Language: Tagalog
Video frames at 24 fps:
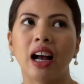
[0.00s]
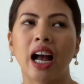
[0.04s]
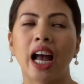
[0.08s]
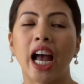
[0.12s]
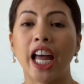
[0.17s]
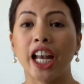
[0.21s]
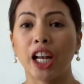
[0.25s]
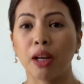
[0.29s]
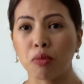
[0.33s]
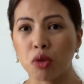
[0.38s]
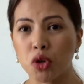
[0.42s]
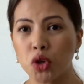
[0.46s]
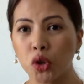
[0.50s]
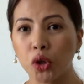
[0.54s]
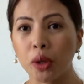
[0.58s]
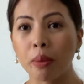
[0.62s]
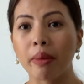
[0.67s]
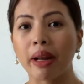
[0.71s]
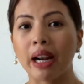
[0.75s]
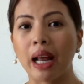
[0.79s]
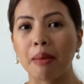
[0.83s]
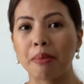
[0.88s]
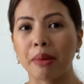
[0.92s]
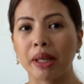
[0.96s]
And I'm sure
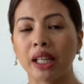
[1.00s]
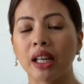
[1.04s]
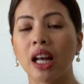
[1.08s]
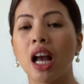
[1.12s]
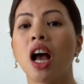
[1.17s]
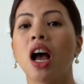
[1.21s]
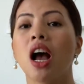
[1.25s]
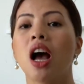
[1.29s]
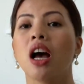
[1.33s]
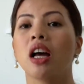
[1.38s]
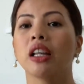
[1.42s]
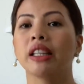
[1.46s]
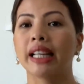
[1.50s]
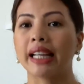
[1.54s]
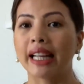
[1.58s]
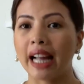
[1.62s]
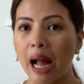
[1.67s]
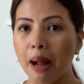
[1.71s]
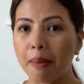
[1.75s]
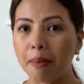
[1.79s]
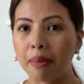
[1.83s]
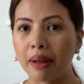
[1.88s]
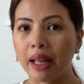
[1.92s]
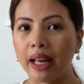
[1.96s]
maraming nag
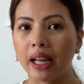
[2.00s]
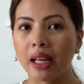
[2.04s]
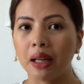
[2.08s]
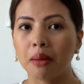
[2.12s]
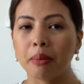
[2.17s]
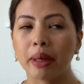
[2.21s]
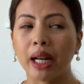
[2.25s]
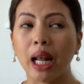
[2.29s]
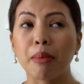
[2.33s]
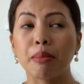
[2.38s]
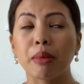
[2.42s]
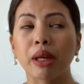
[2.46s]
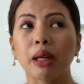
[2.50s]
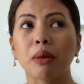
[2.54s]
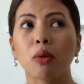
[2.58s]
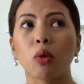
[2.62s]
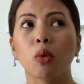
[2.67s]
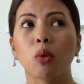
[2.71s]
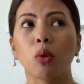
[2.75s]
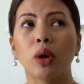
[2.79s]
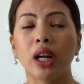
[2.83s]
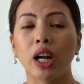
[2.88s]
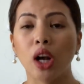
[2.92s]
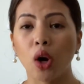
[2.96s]
apply maraming
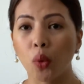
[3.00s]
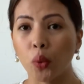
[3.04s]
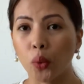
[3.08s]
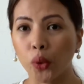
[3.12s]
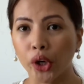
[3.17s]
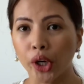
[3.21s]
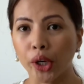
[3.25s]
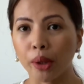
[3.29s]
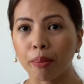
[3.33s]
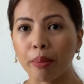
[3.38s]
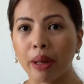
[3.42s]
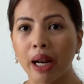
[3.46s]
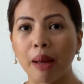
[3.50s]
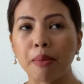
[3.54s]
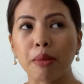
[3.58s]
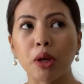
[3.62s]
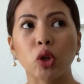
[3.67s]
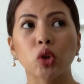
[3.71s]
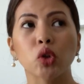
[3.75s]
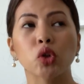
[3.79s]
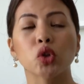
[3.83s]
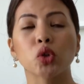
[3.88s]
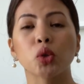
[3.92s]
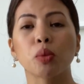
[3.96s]
walang work, maraming
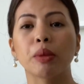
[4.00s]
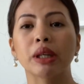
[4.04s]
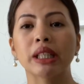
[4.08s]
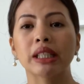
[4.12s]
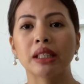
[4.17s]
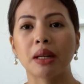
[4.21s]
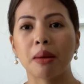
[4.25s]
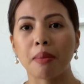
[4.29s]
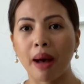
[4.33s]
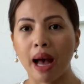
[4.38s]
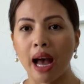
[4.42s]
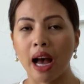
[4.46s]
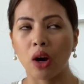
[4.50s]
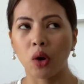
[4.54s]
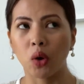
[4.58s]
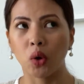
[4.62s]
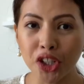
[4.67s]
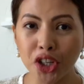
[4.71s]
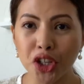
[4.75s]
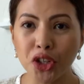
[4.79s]
gustong magtrabaho.